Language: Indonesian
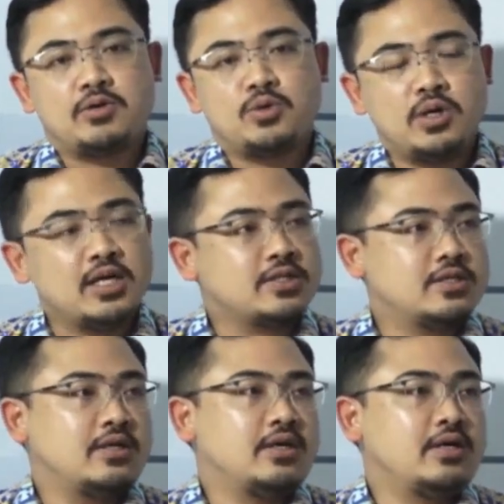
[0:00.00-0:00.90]

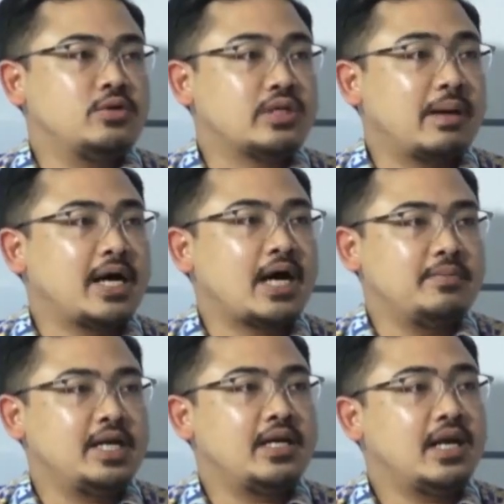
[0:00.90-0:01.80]
tugas uh, utama
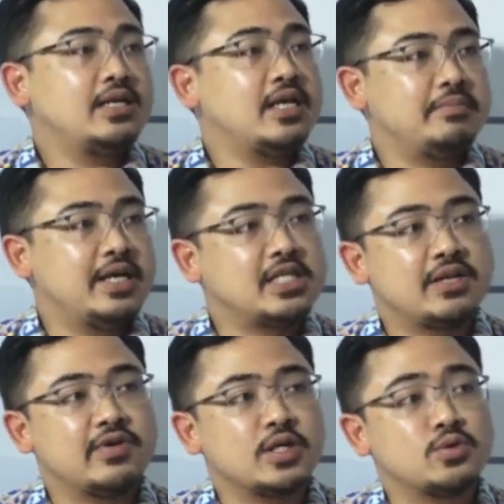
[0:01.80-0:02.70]
kami adalah dari basic
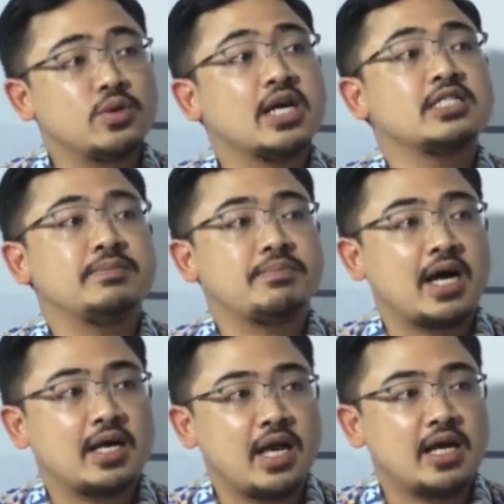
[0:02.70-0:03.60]
infrastruktur ke cipta
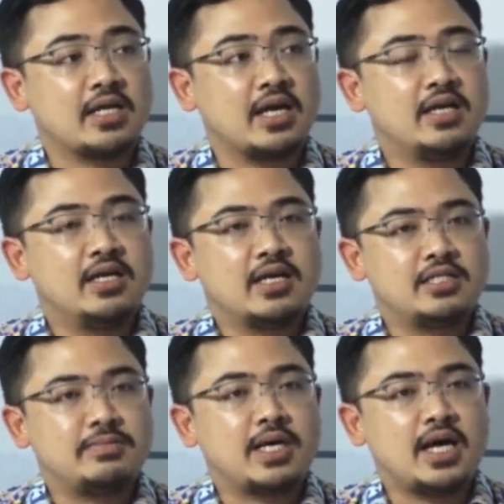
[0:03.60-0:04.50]
karyanya.
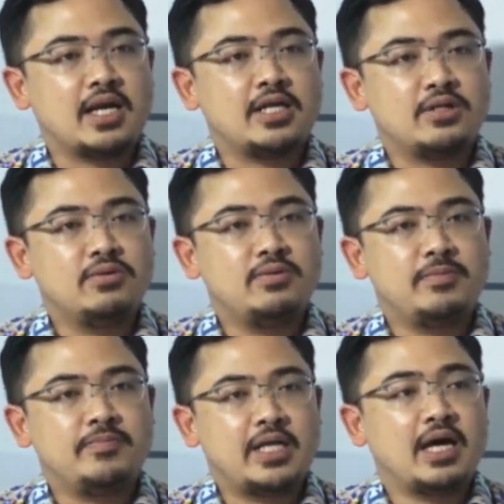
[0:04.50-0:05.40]
Cipta karyan itu
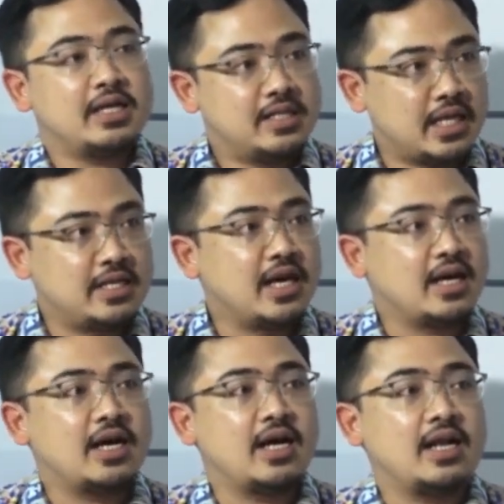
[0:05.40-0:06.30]
ya tadi
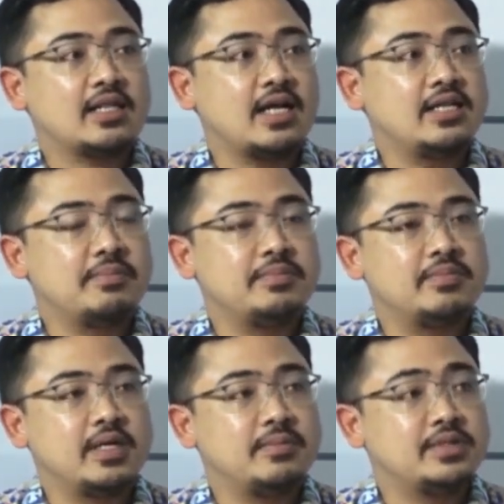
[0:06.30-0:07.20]
yang hal-hal tadi yang
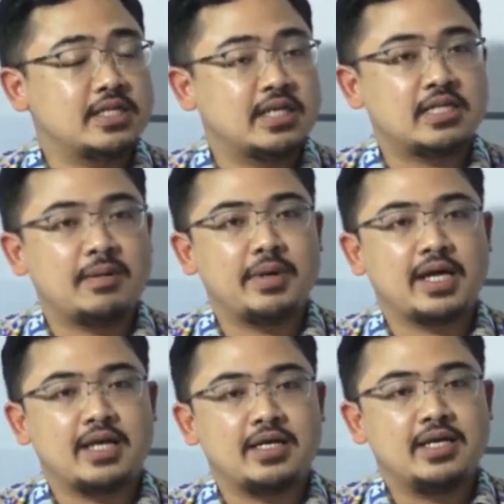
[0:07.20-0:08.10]
uh, bisa saya
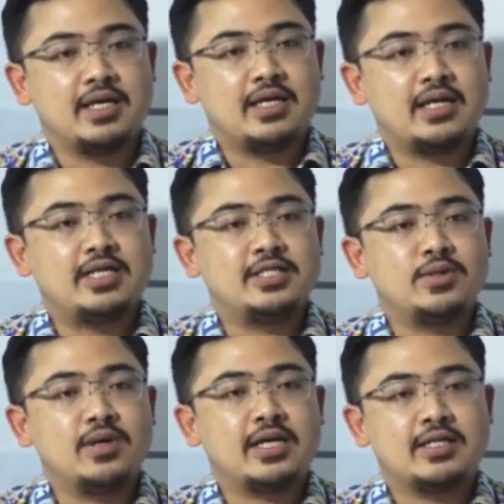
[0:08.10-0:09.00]
sampaikan. Nah
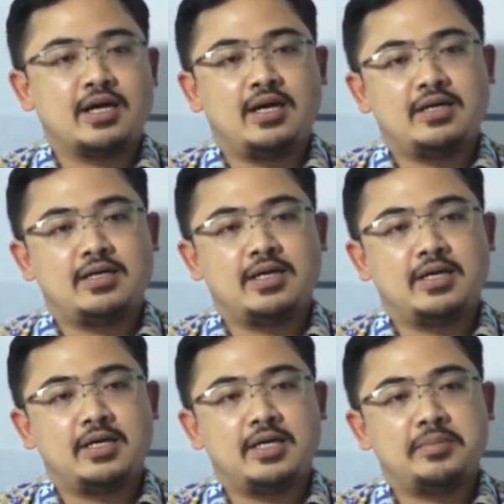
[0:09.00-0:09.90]
disitulah kita
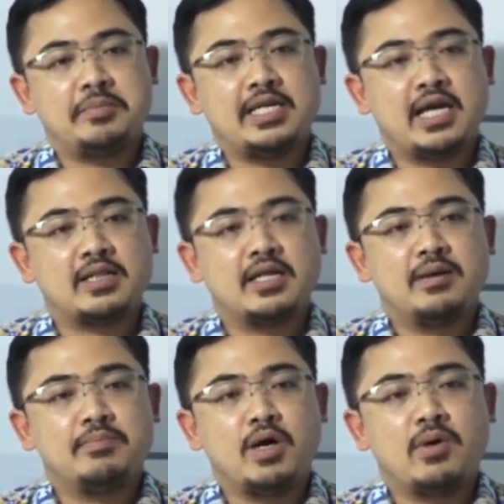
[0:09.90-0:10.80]
uh, melihat
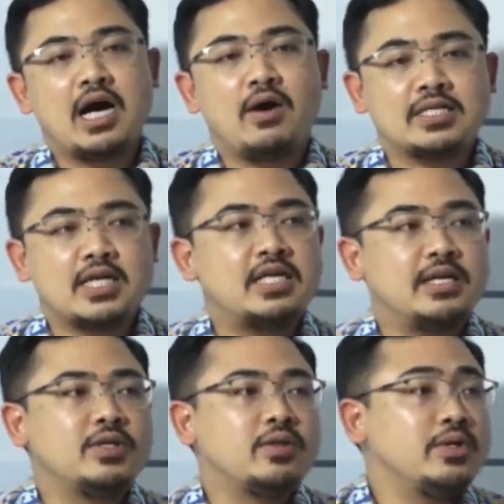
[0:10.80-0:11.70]
bahwa kawasan
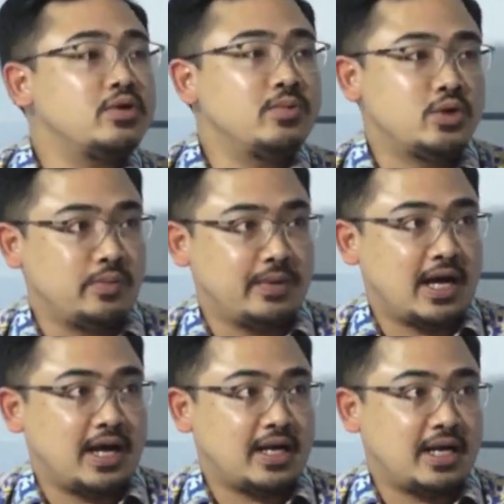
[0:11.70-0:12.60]
ini betul-betul butuh
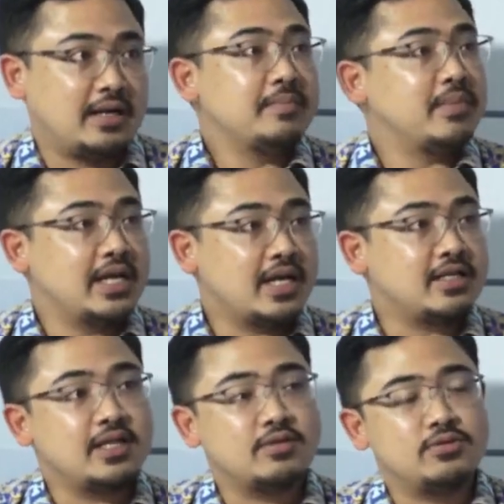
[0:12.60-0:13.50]
penanganan. Melihat
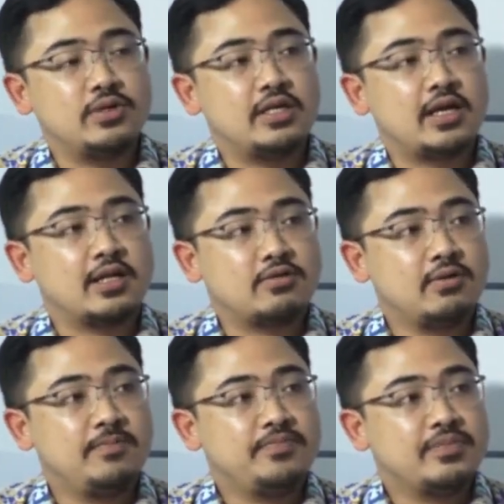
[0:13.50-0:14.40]
dari tujuh indikator